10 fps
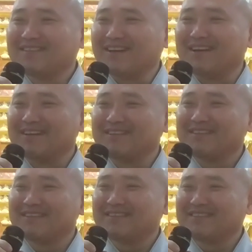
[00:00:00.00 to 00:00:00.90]
네.
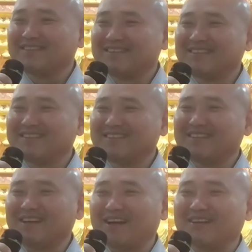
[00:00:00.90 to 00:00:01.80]

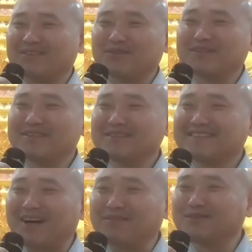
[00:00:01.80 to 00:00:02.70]
예, 고기는
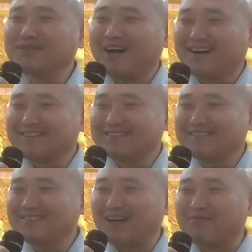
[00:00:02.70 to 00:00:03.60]
잡으라.
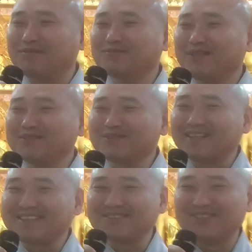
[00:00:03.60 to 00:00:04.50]
근데 잡으면 또
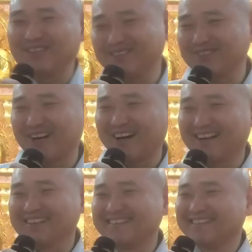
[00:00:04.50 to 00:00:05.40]
다시
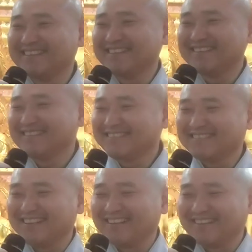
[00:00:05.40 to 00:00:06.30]
놓아주라.
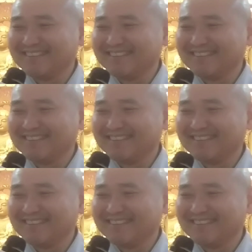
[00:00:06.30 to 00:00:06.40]
네.